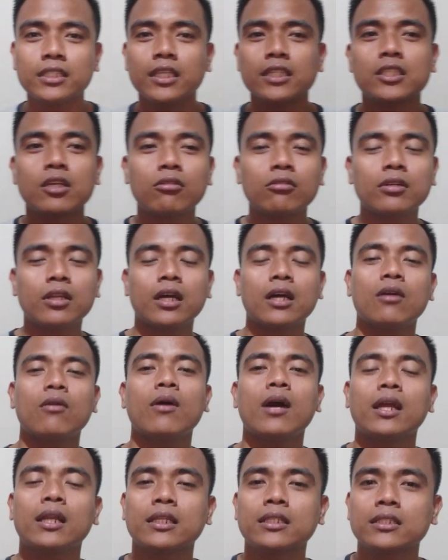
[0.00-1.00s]
days ako
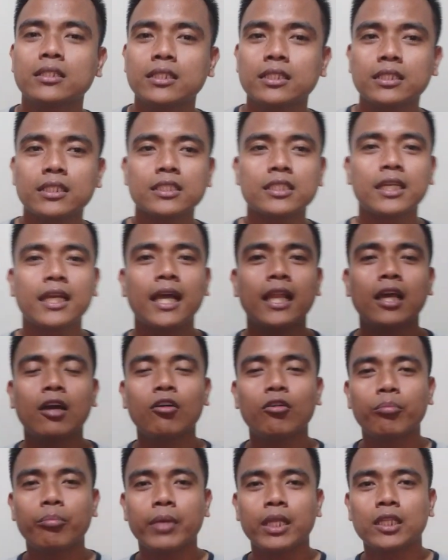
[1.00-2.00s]
naka-quarantine kasi galing
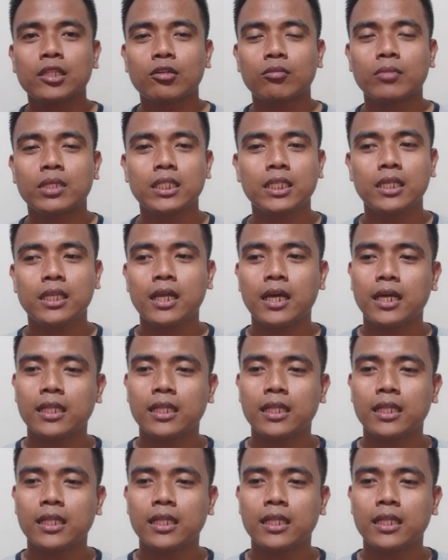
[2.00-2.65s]
ako Metro Manila